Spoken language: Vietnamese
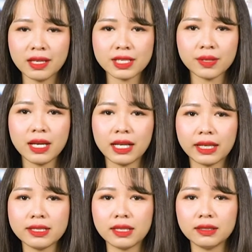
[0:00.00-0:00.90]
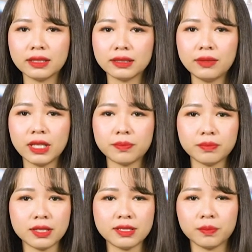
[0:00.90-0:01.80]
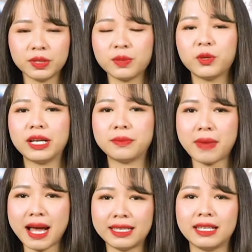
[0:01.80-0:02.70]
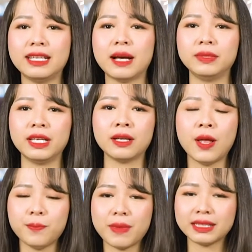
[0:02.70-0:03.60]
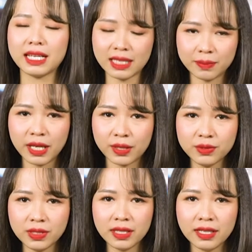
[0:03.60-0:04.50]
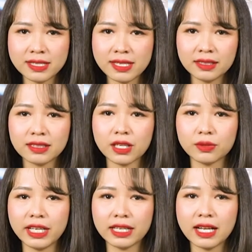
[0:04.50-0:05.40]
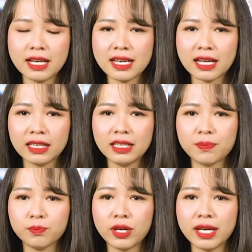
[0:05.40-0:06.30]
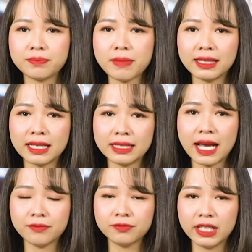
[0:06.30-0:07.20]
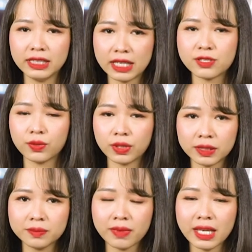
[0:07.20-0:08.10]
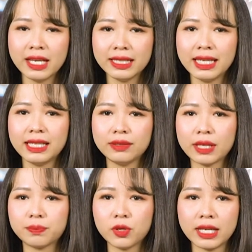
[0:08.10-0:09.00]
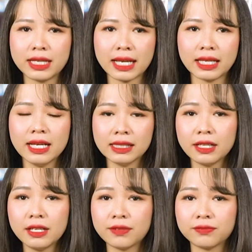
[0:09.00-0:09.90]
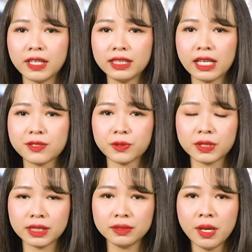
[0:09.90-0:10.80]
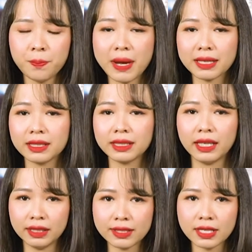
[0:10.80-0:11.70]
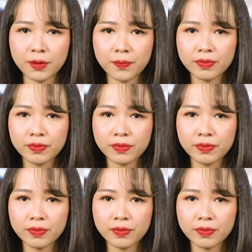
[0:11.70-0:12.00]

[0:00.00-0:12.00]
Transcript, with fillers: Sau đây là các chiến lược giao dịch mở rộng từ mô hình 3 đỉnh giảm dần bạn nên tìm hiểu. Chiến lược đầu tiên là kết hợp mô hình 3 đỉnh giảm với kênh xu hướng. Khi giao dịch mô hình này kết hợp với kênh xu hướng, bạn thực hiện như sau.